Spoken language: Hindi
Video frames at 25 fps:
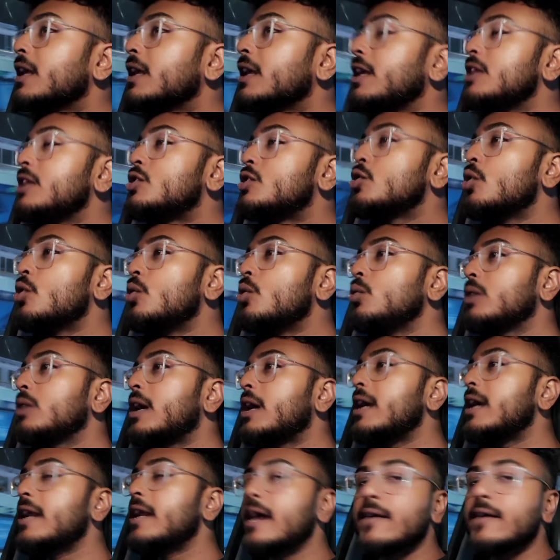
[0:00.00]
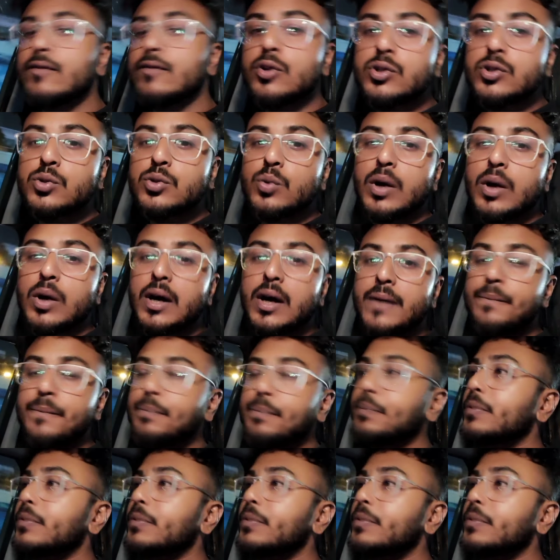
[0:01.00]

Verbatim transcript: कि जो उनका डाइवोर्स हुआ